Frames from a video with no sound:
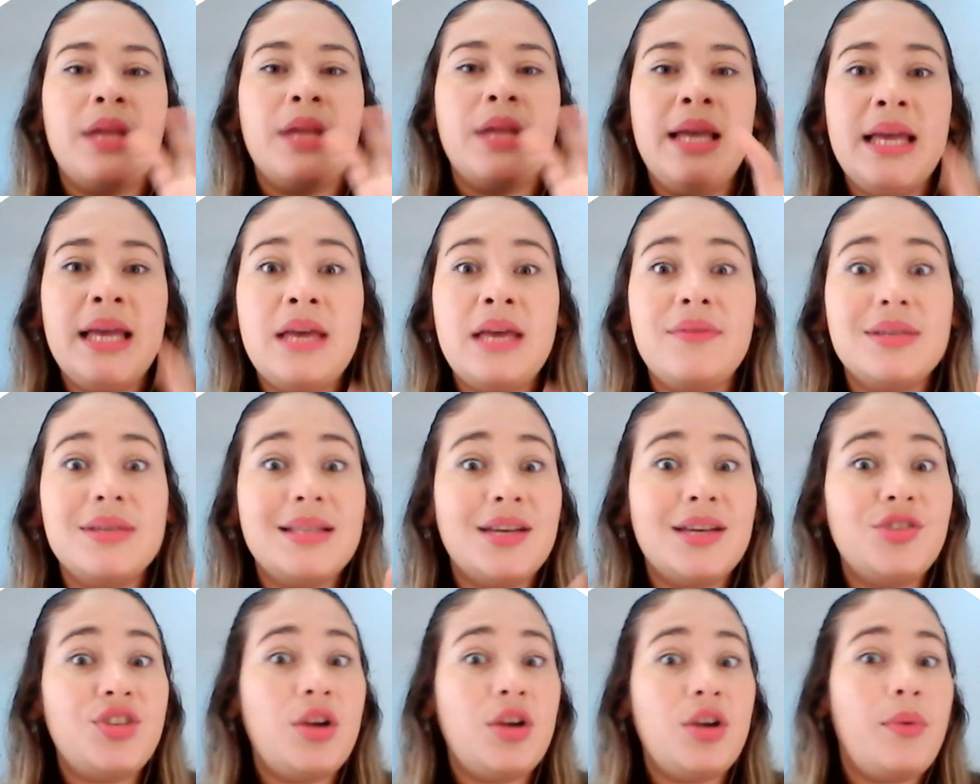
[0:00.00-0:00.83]
E que
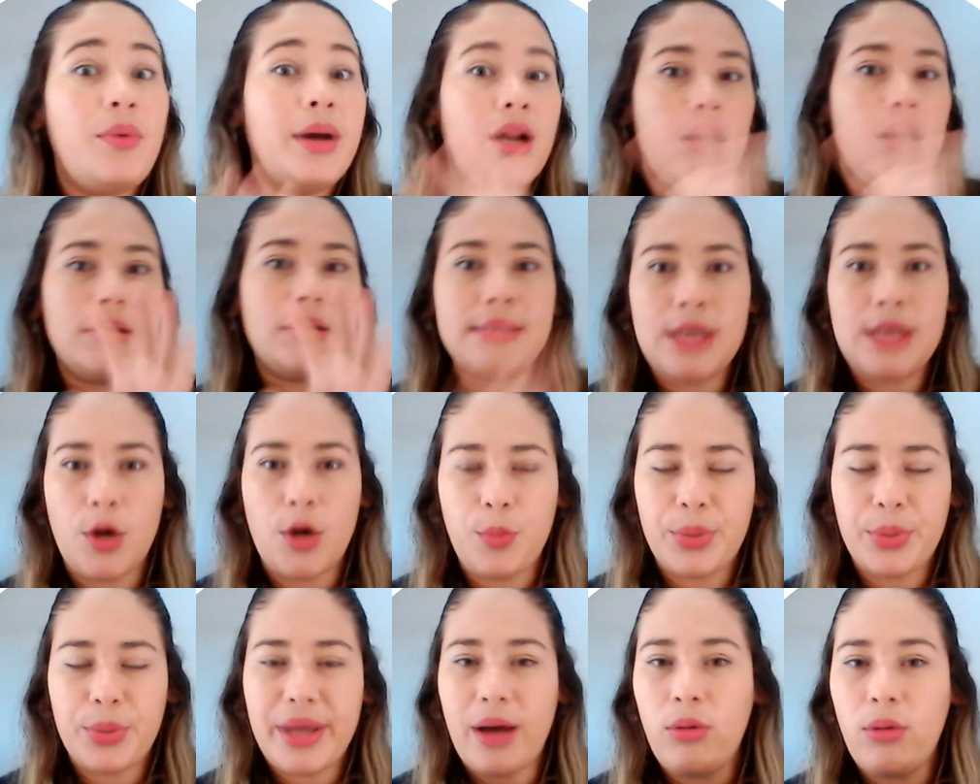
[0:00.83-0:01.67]
vocês tenham uma noção,
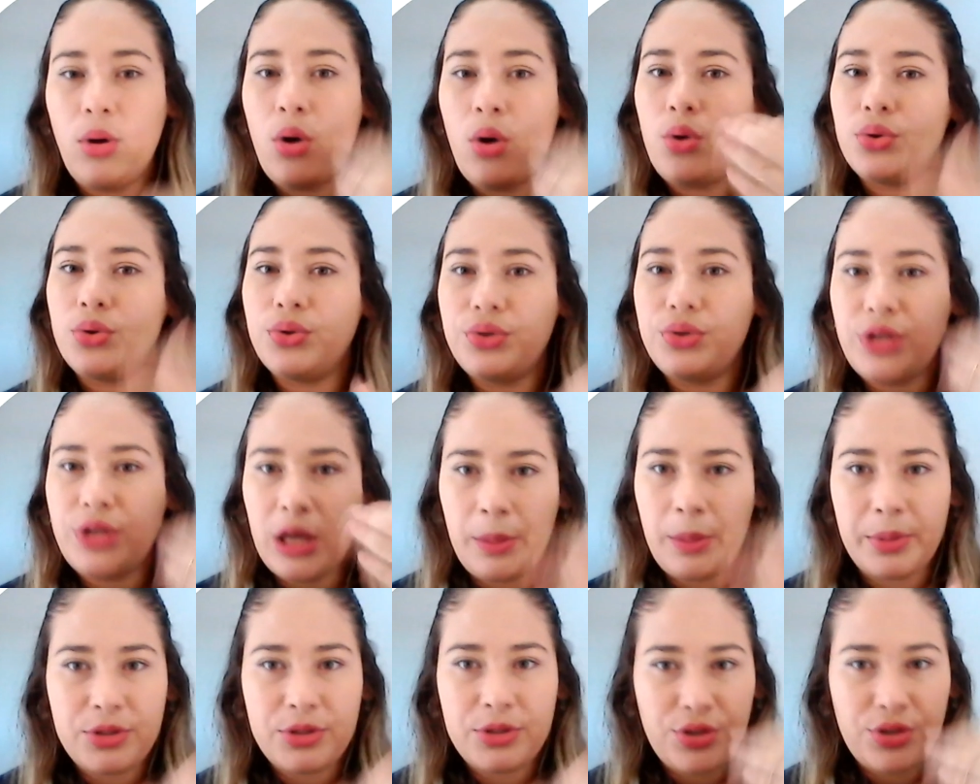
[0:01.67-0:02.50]
porque ao longo do
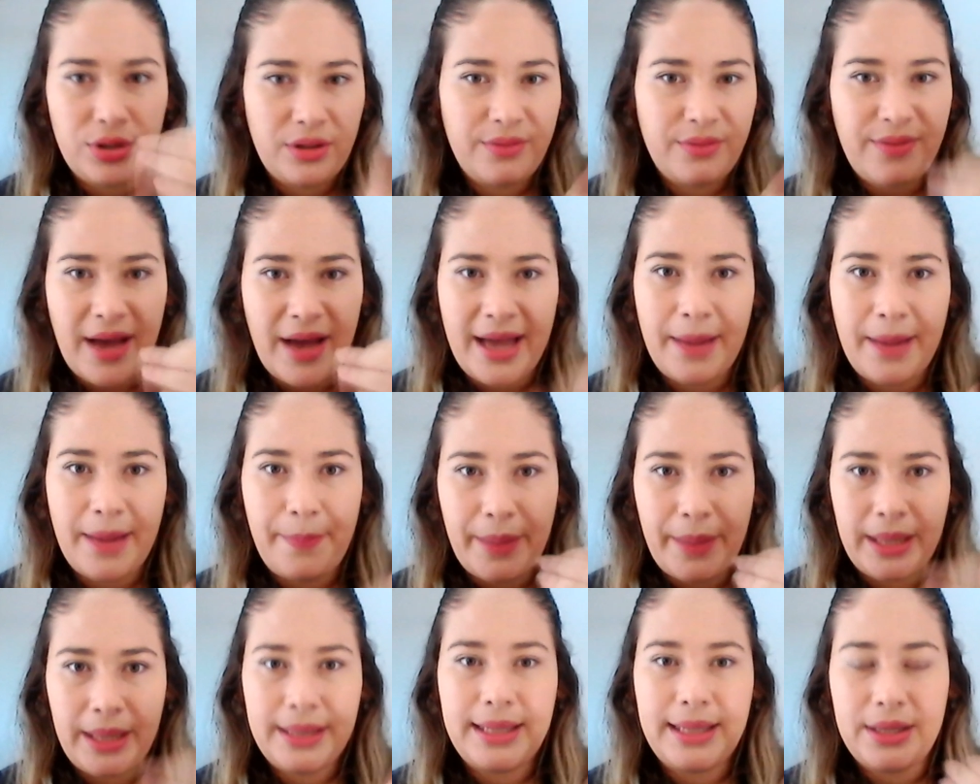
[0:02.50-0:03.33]
tempo a gente vai
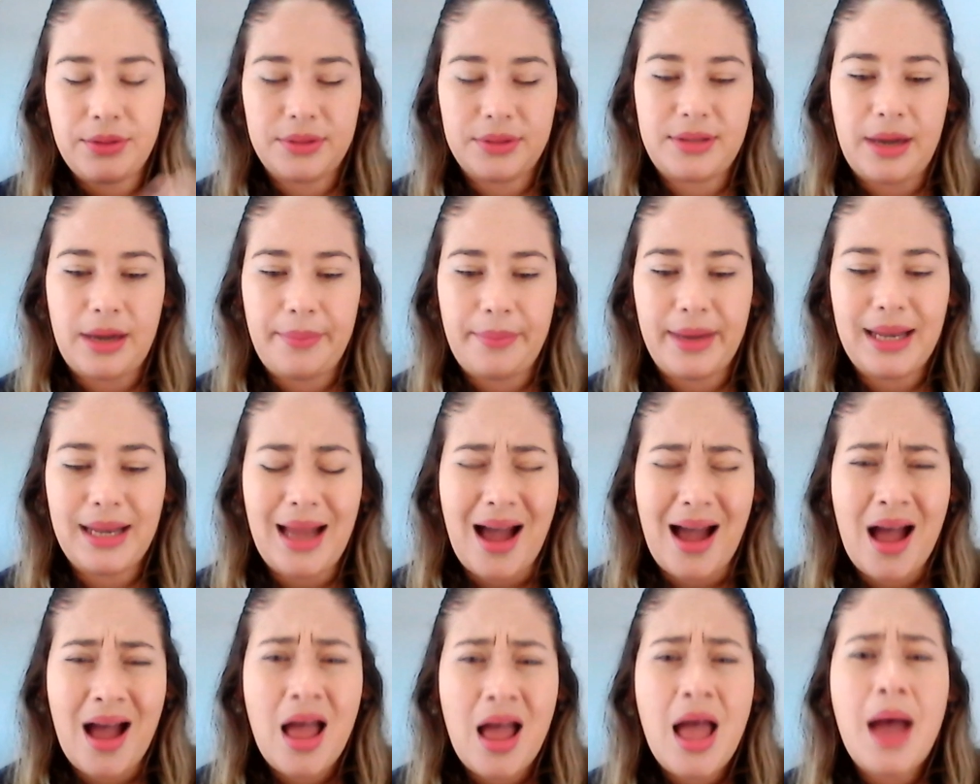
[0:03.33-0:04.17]
aprendendo a
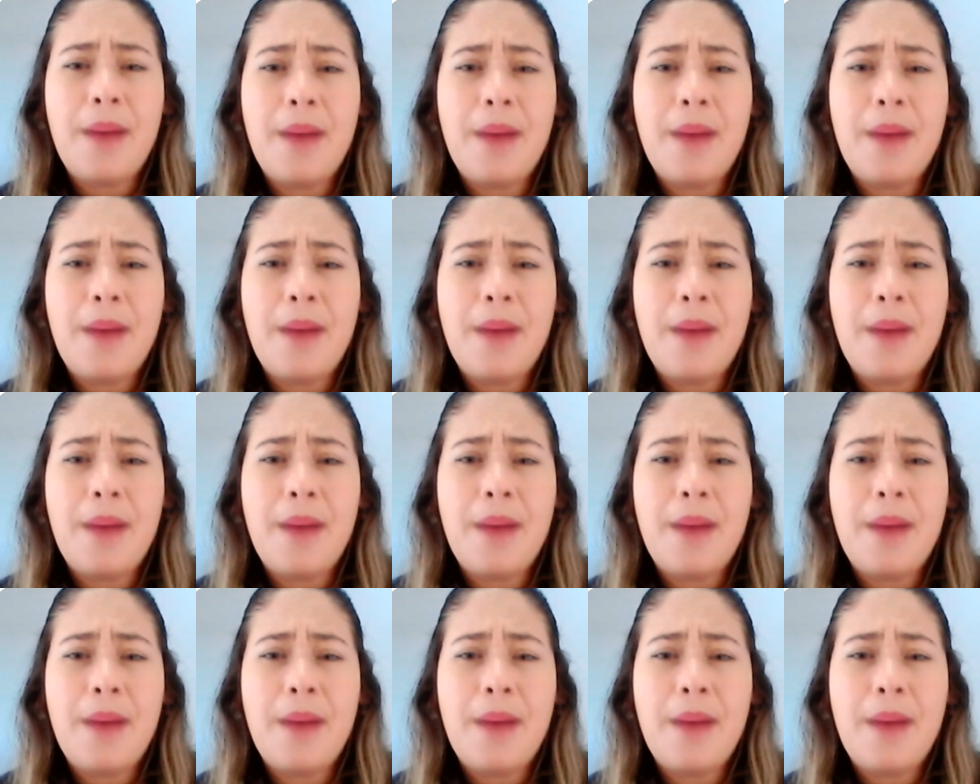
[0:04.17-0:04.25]
trabalhar.